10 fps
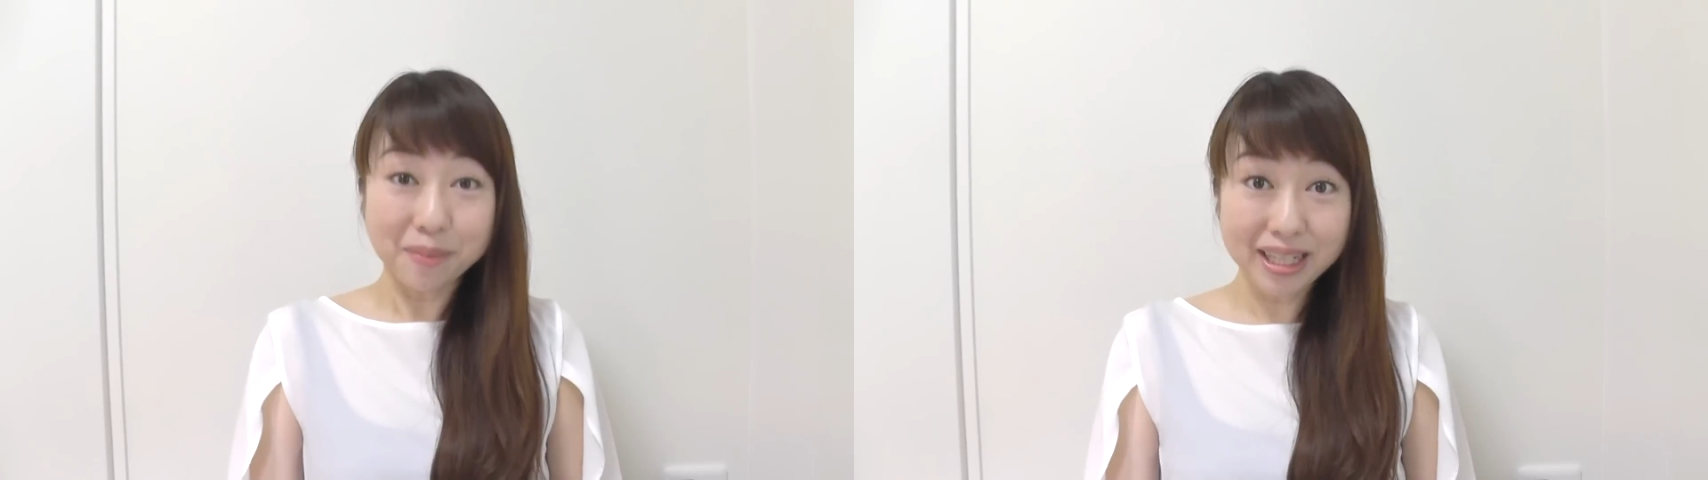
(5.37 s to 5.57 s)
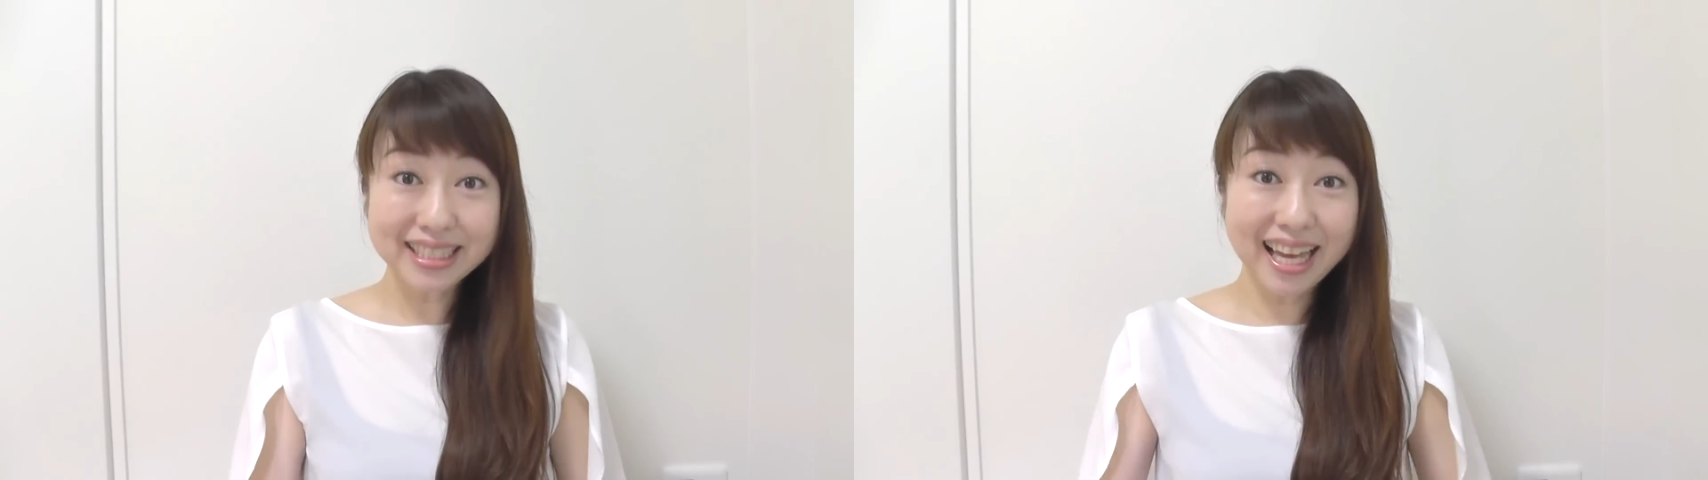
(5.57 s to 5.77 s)

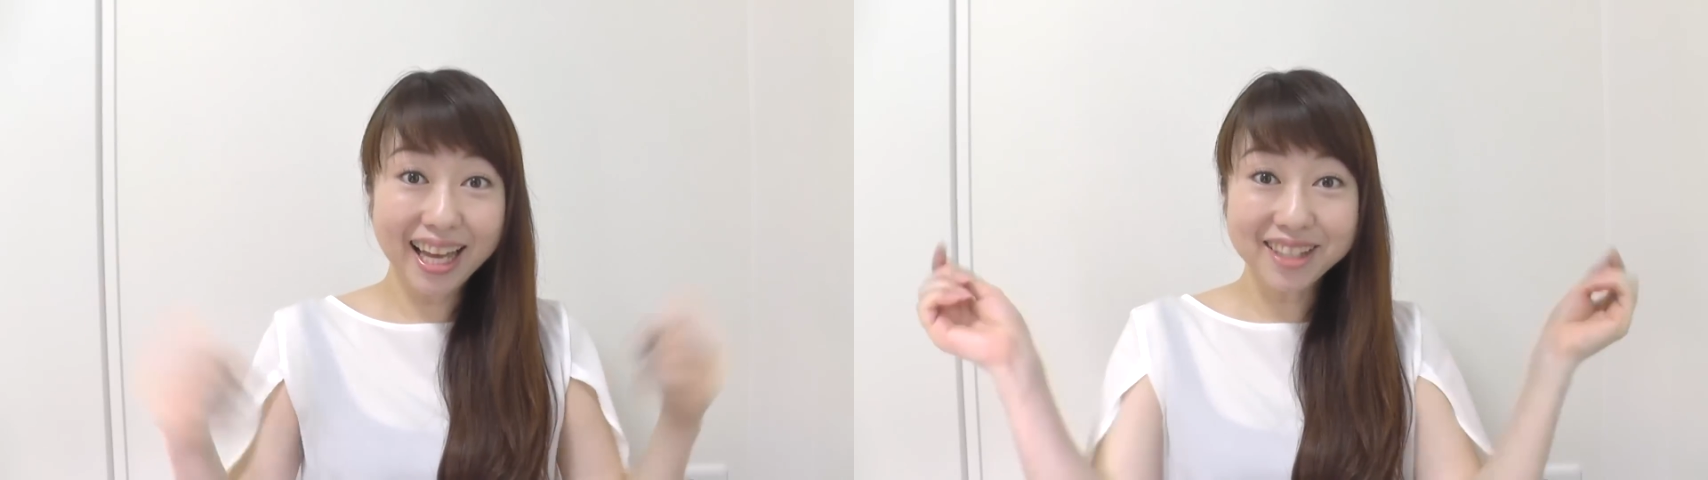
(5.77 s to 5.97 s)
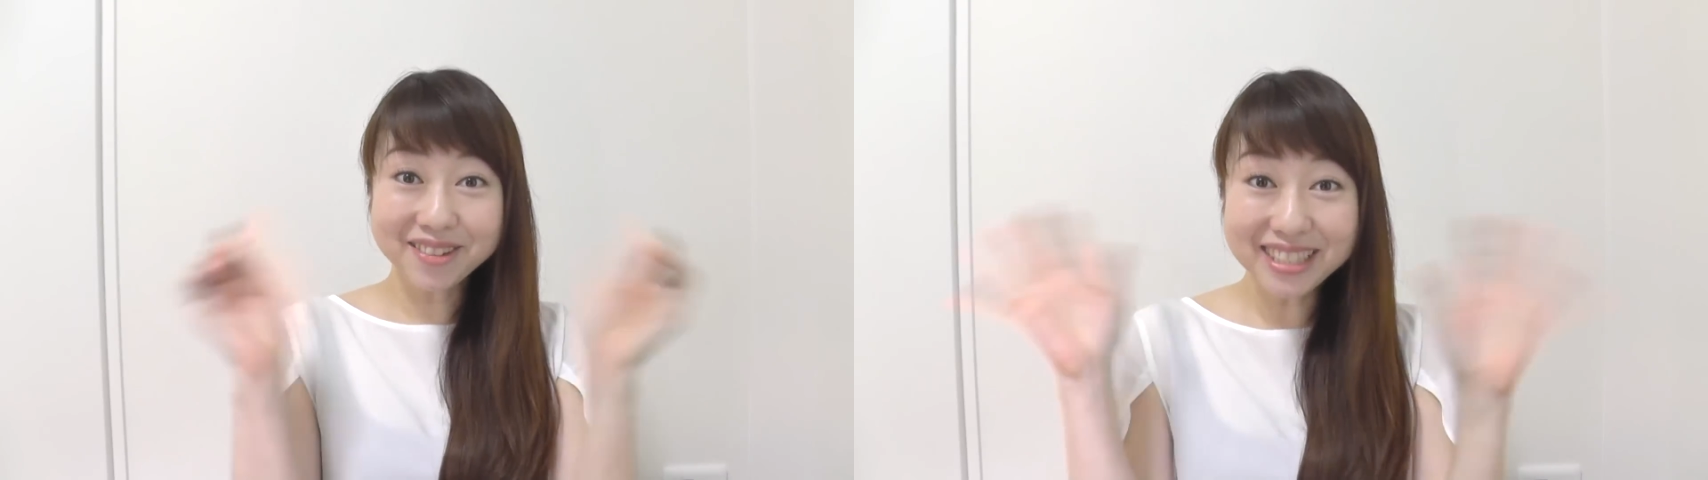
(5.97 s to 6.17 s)
皆
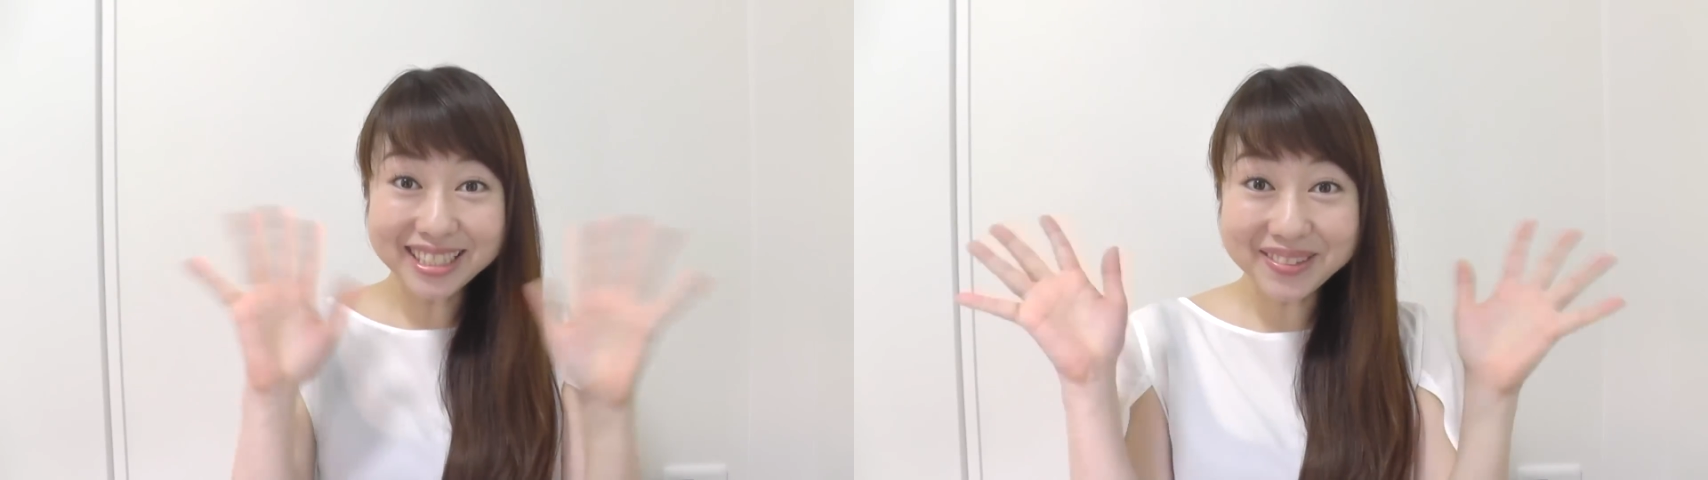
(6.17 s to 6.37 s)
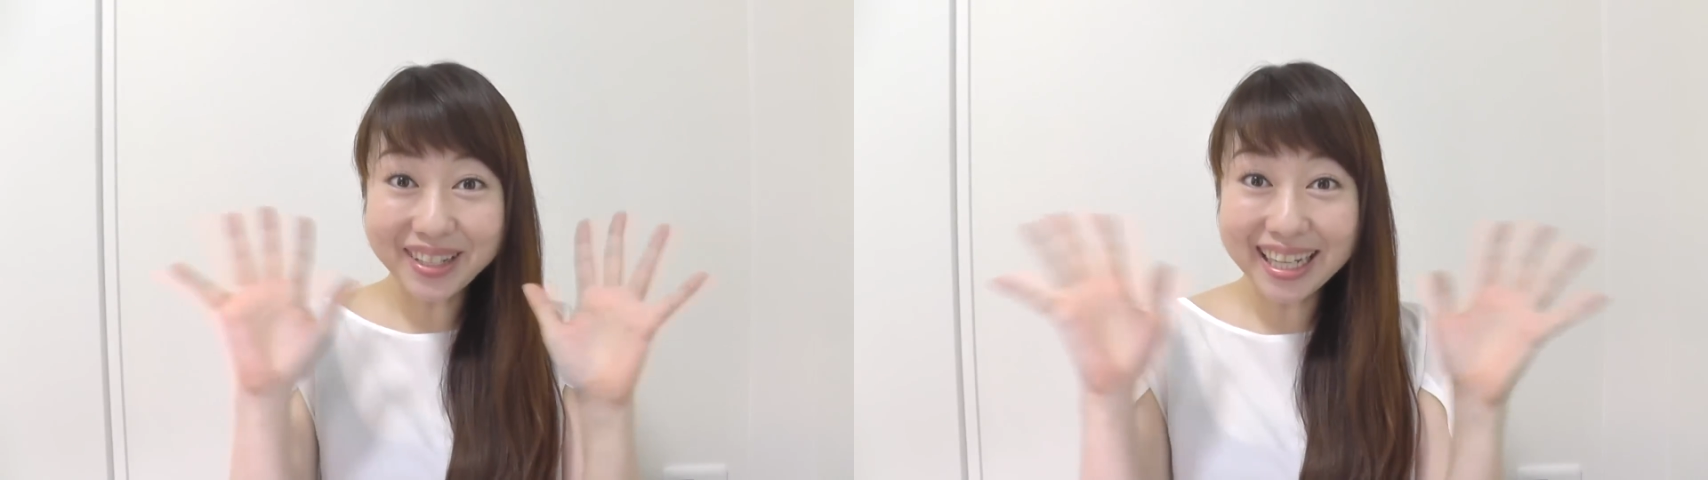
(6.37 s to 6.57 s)
さんこん
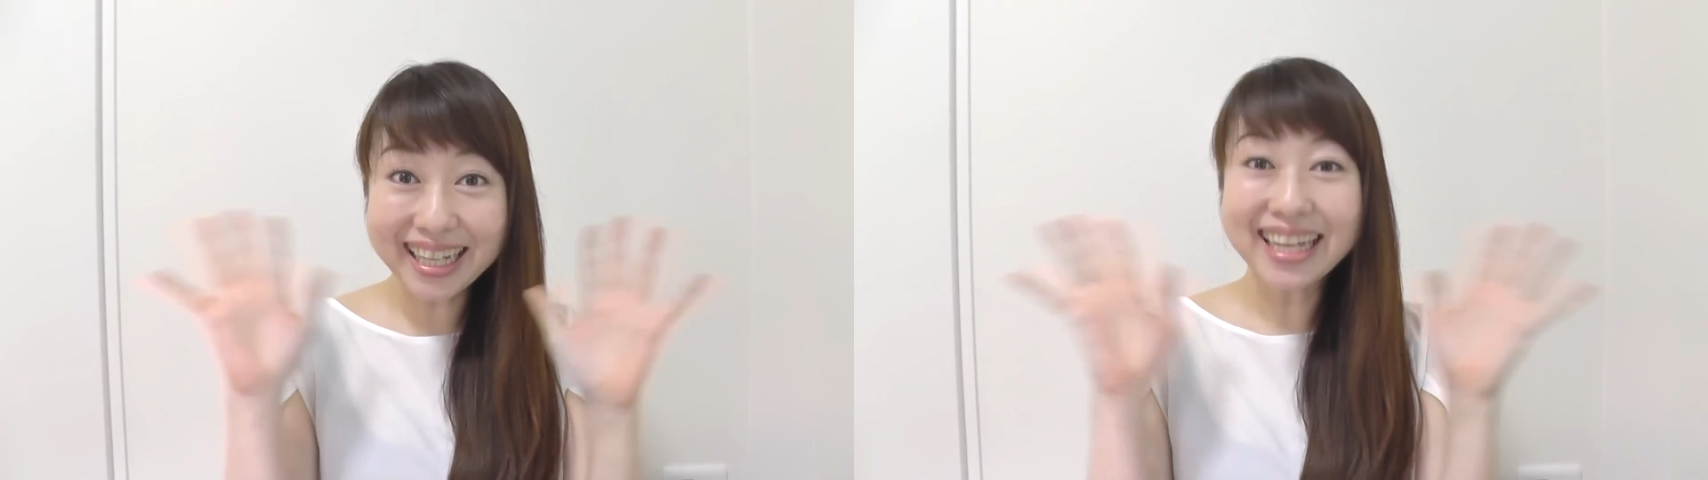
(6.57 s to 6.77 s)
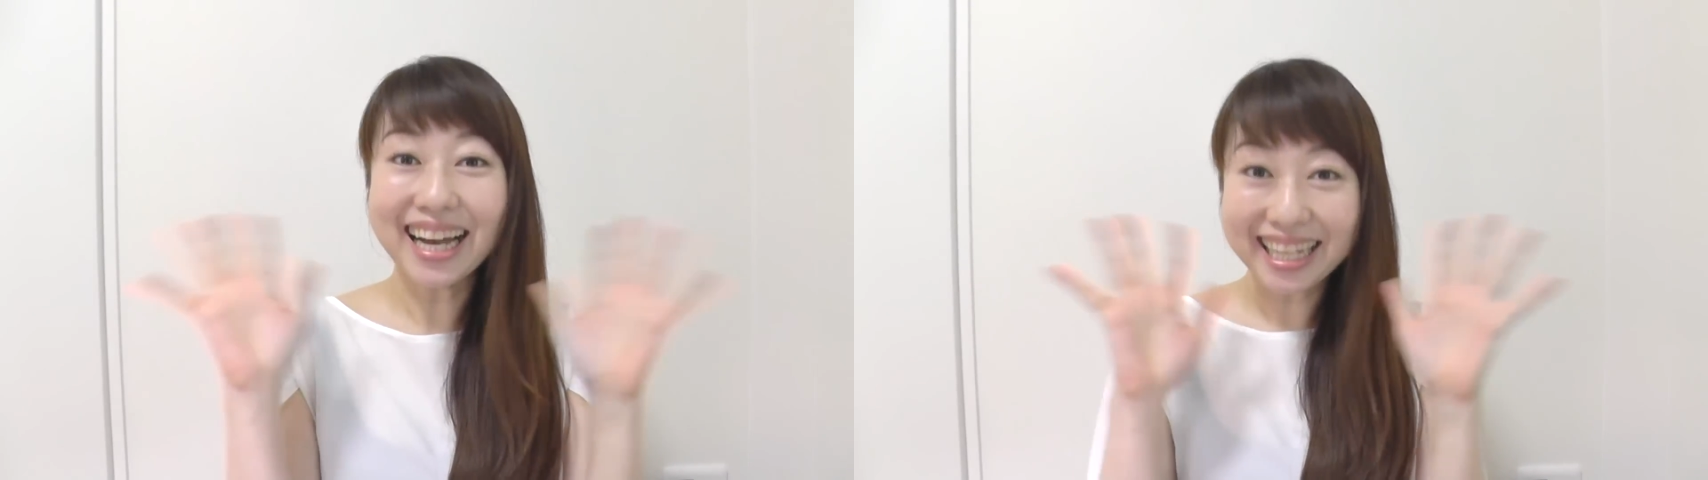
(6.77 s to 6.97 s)
にちは